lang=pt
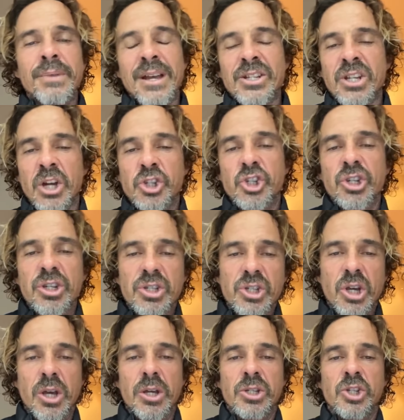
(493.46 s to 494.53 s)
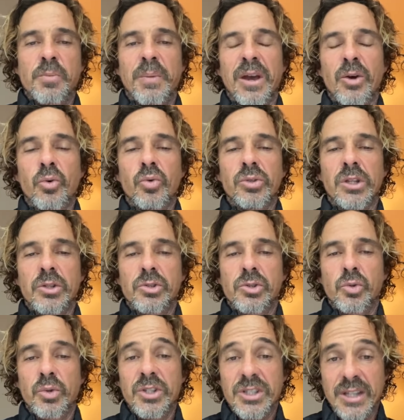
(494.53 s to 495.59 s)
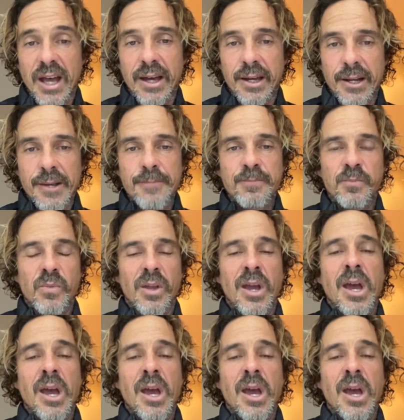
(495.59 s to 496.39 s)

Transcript: nas caixinhas de, de perguntas do Instagram.